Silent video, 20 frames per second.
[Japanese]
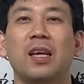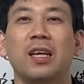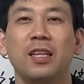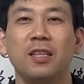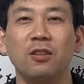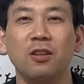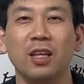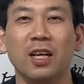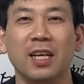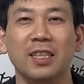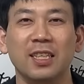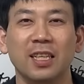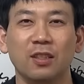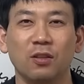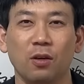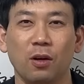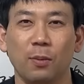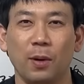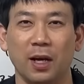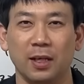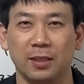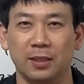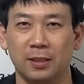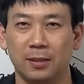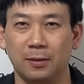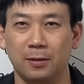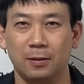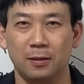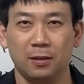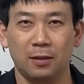以上で解説終わりま
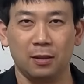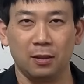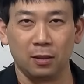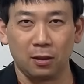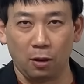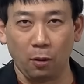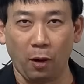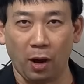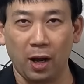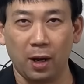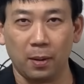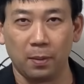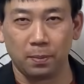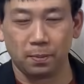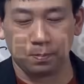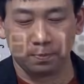す。では。